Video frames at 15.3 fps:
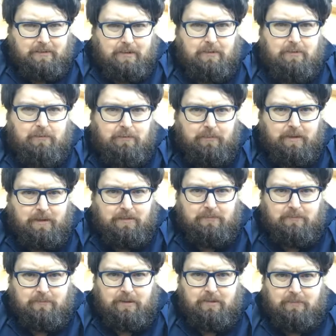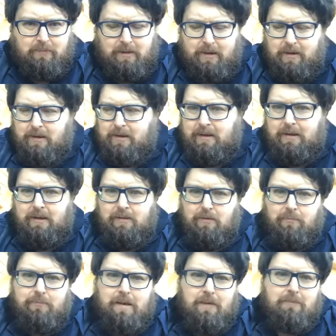illumina su quello che
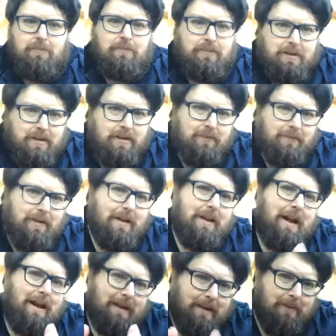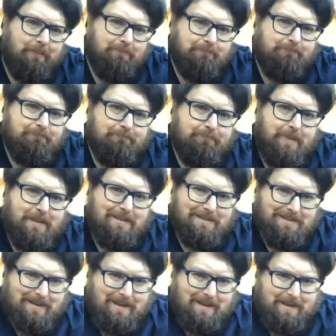dobbiamo dire, fare e anche
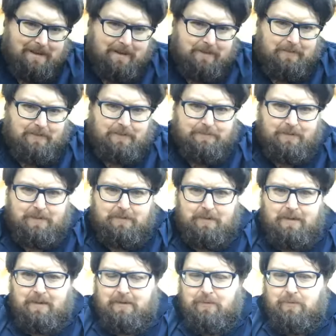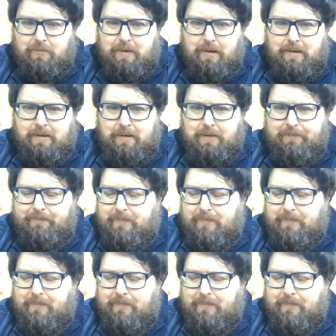pensare rispetto agli argomenti.